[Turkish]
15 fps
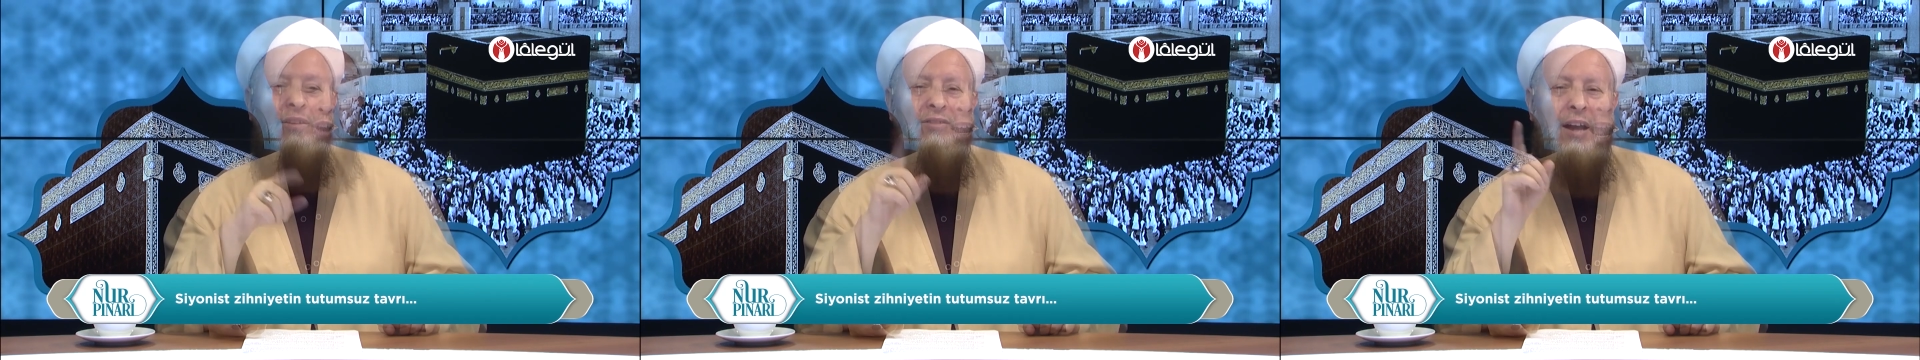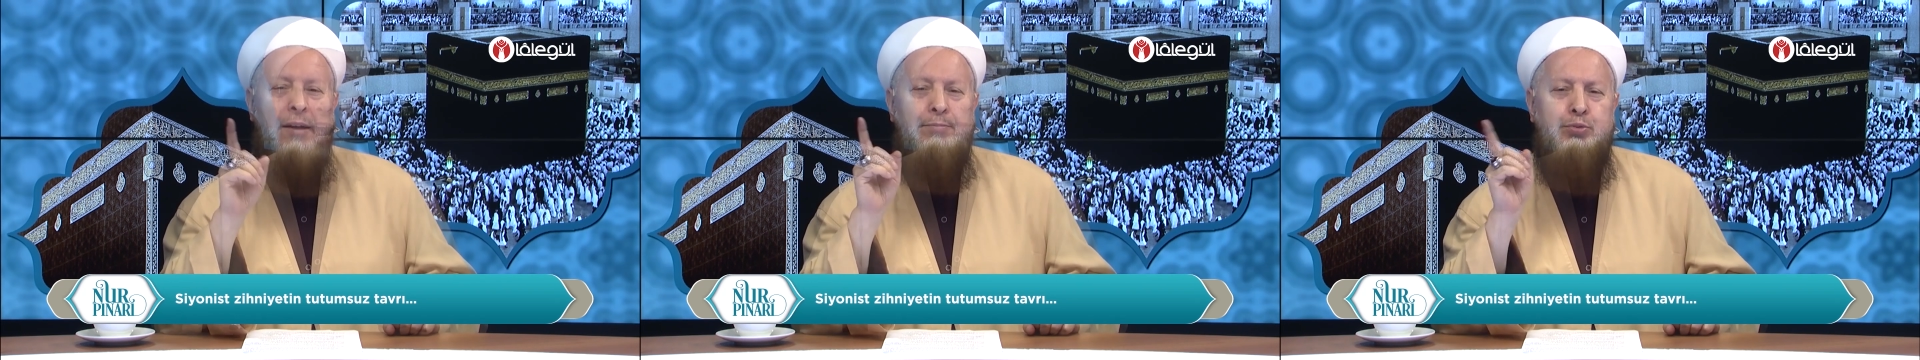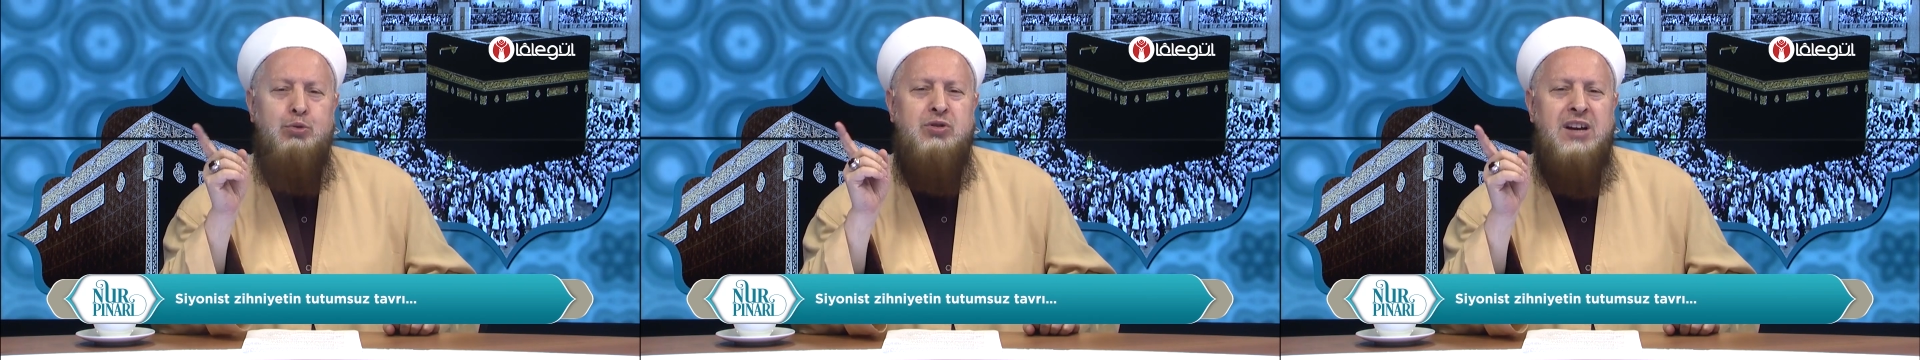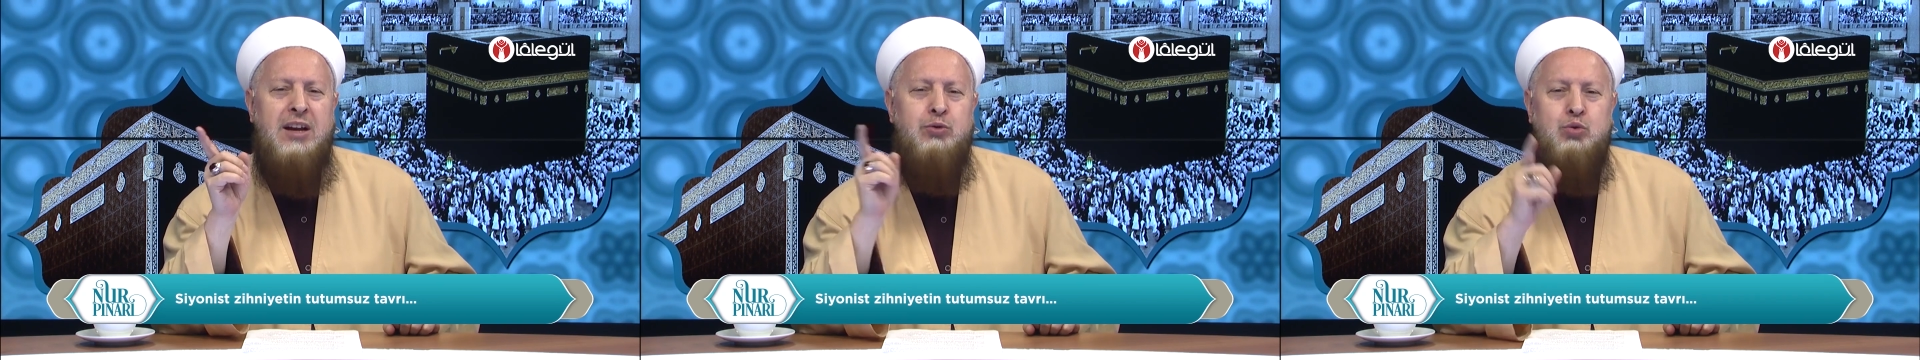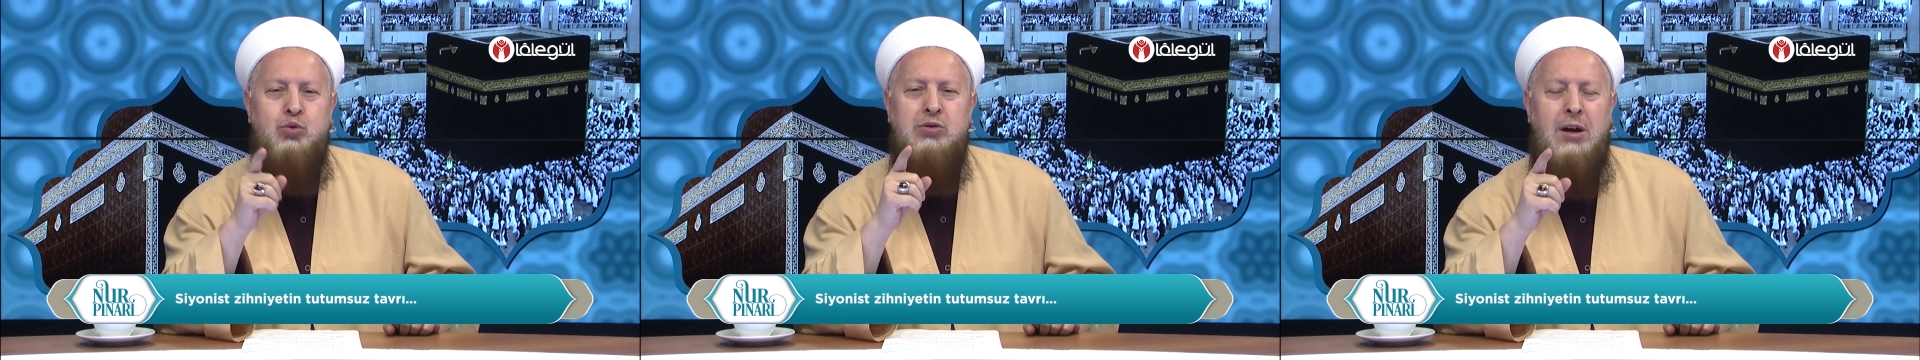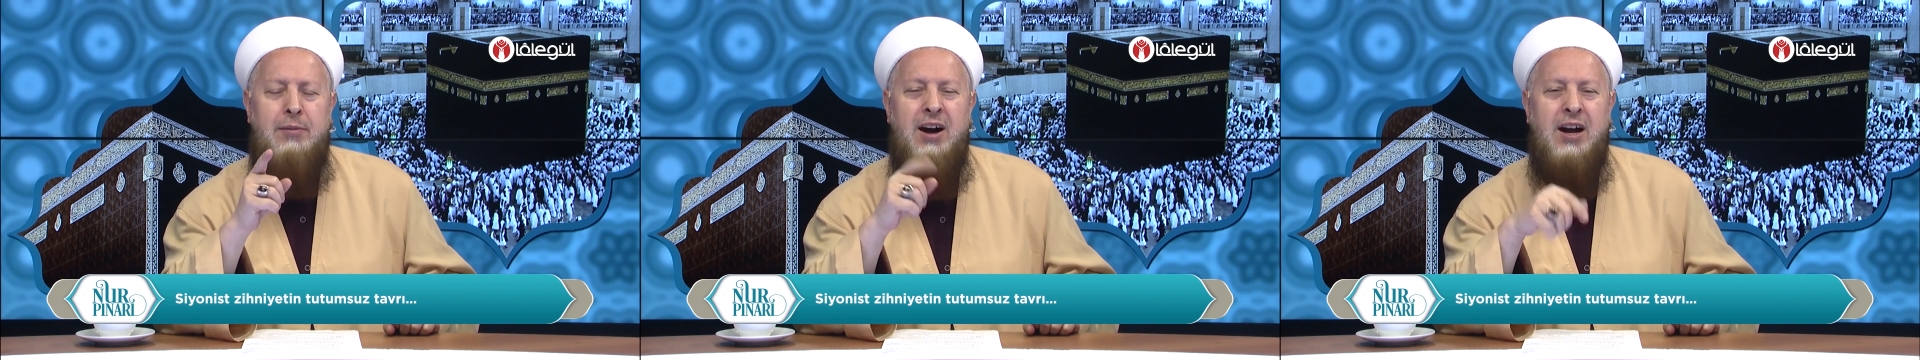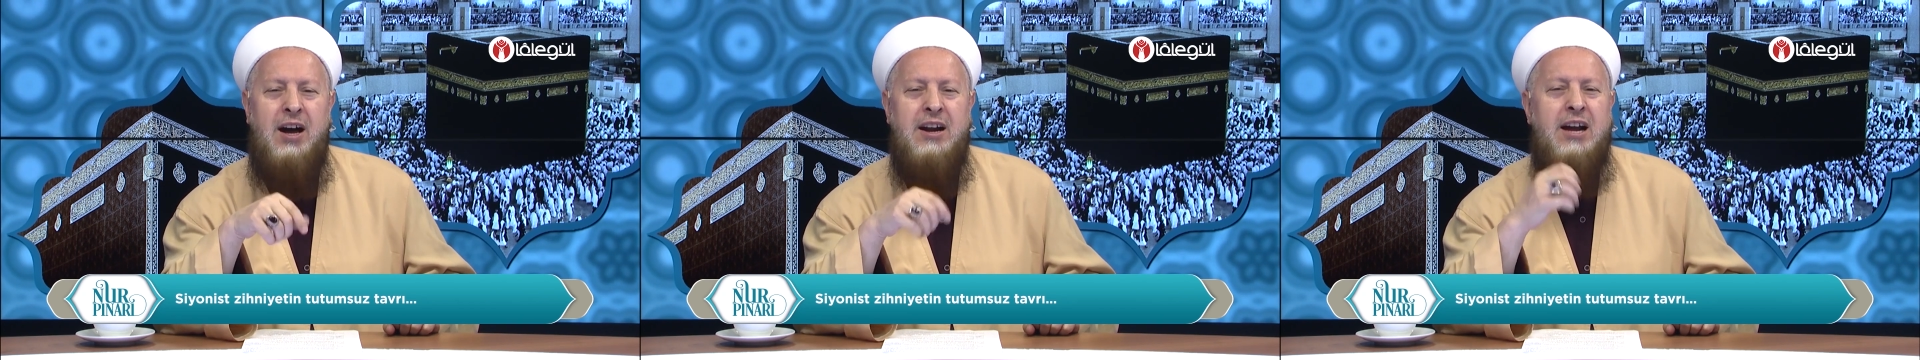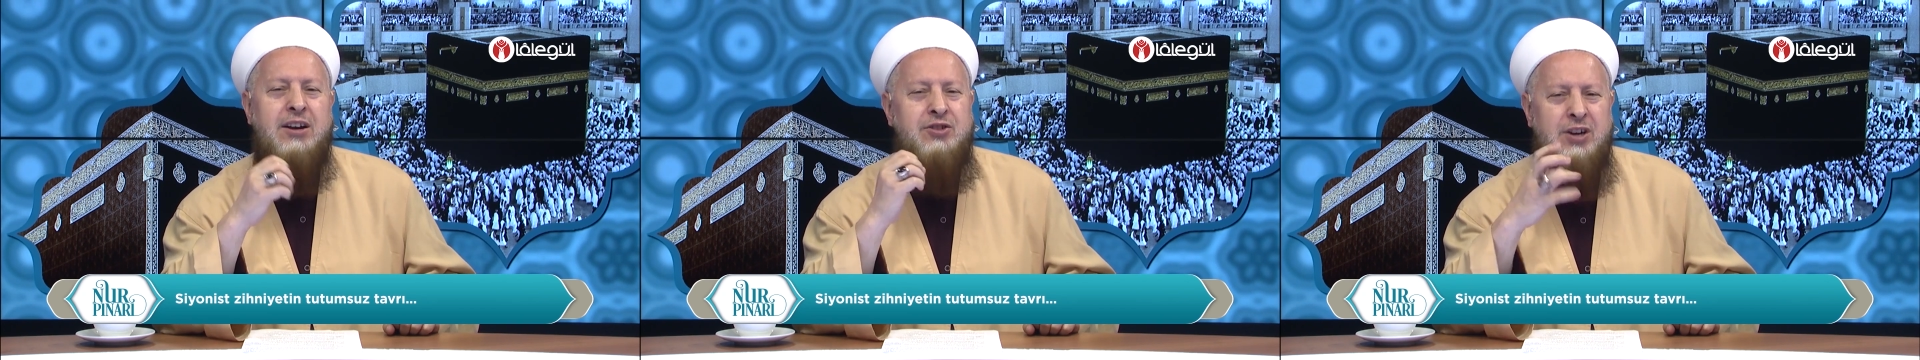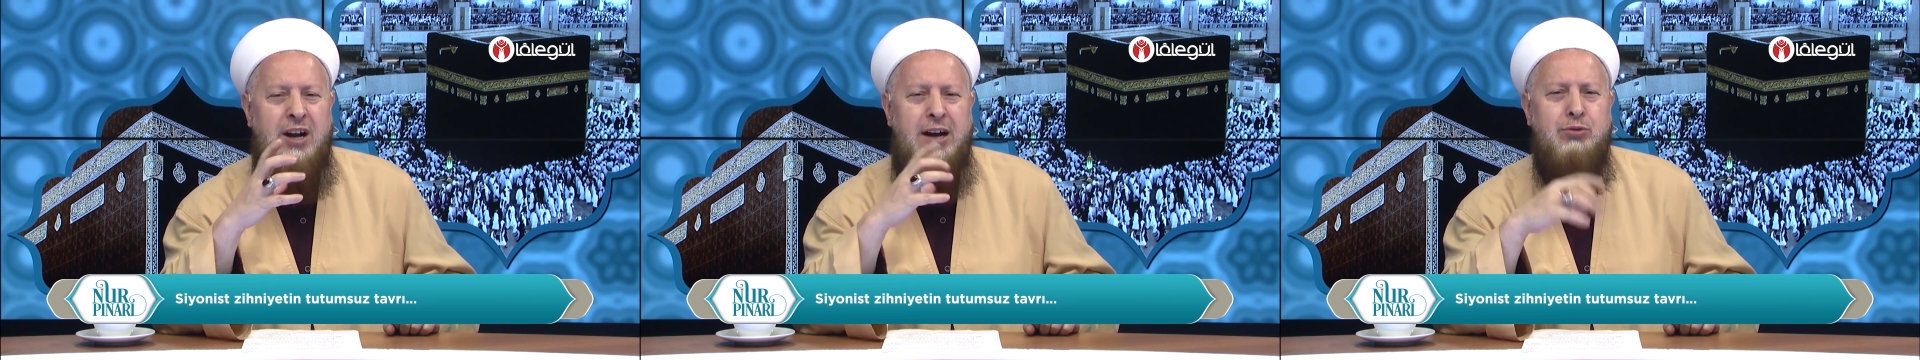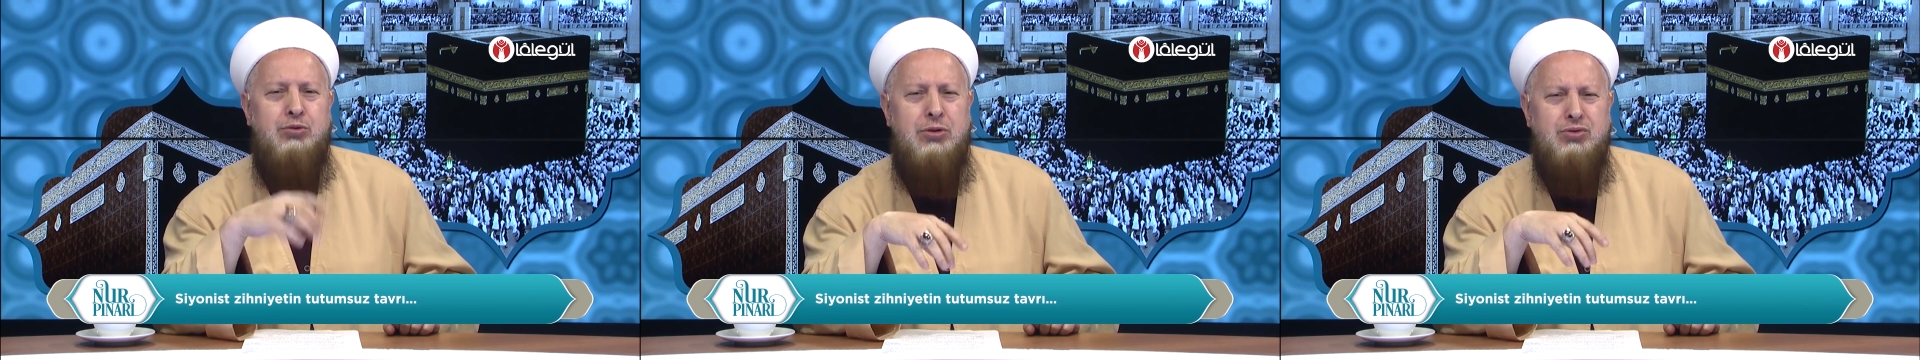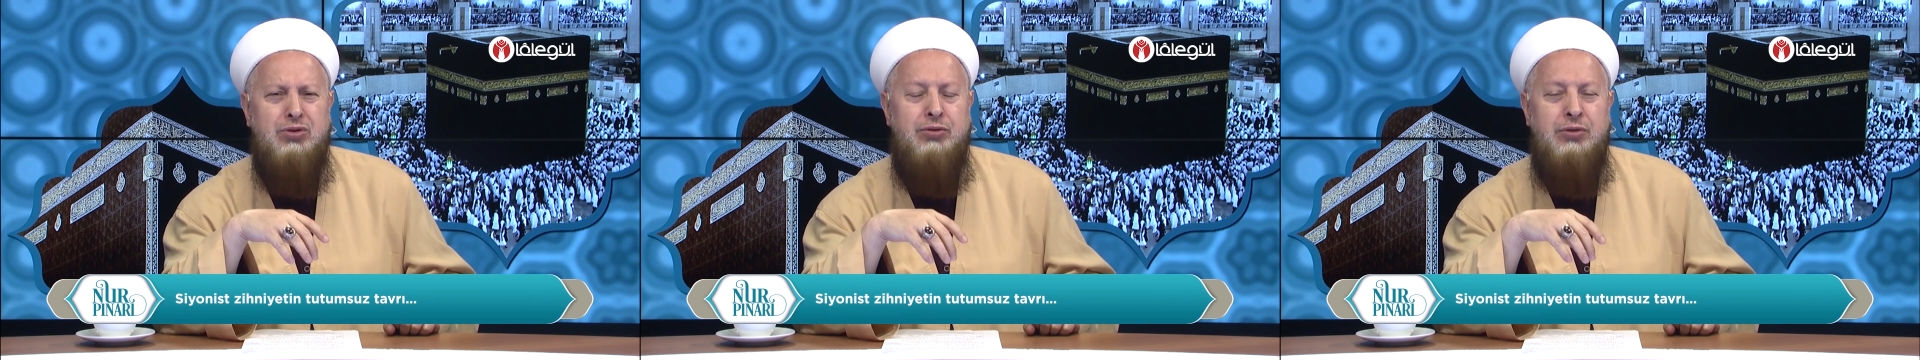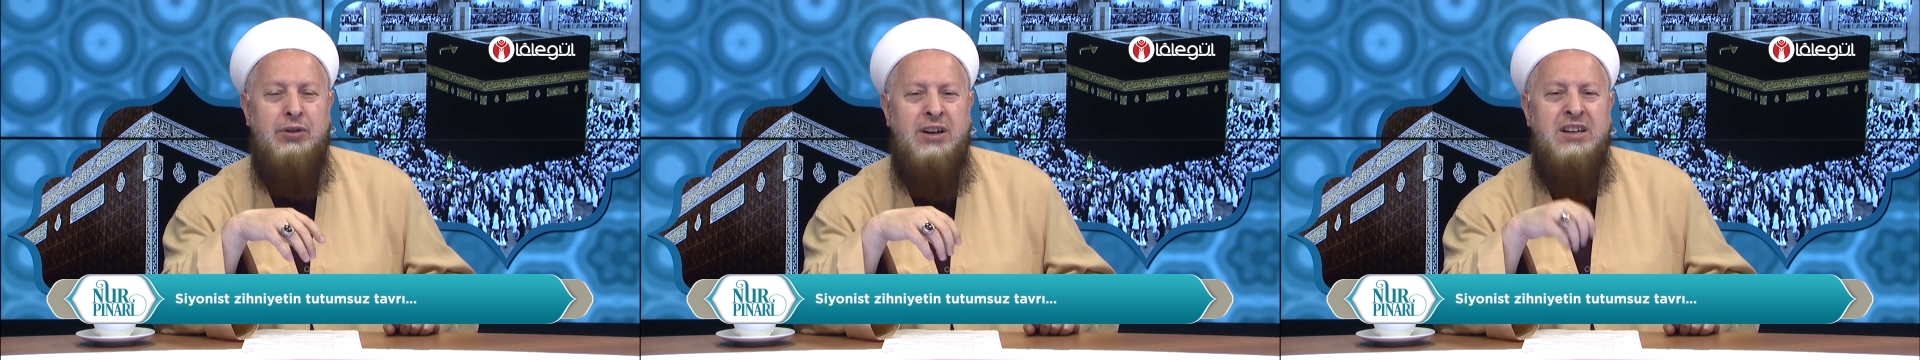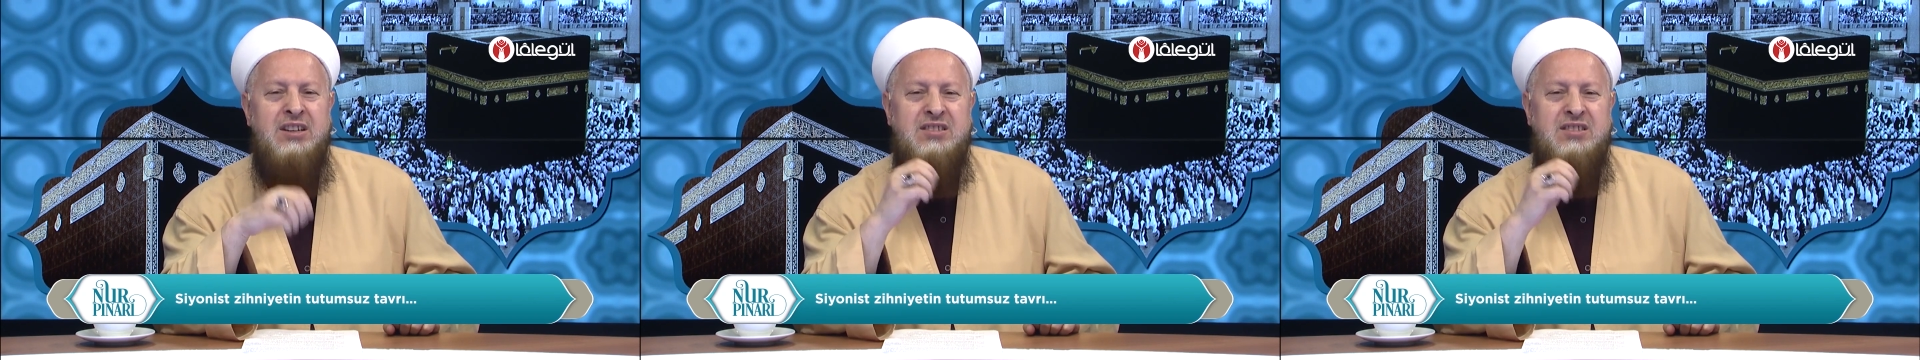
Sen Putin'e tutuklama kararı çıkartıyorsun.